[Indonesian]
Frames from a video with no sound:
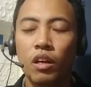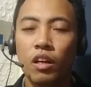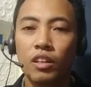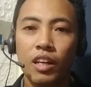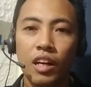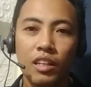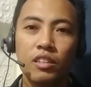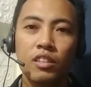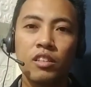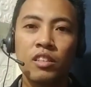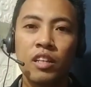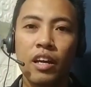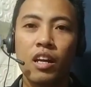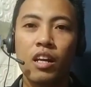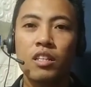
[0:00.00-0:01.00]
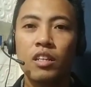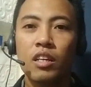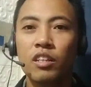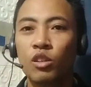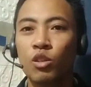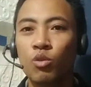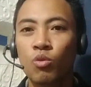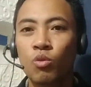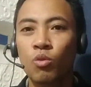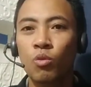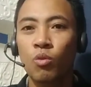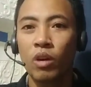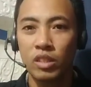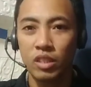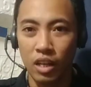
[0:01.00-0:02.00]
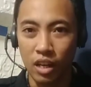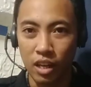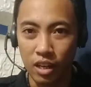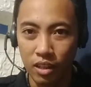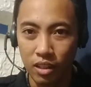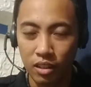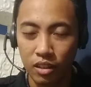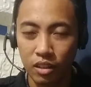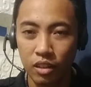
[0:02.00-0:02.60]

gaji saya rasa itu wajar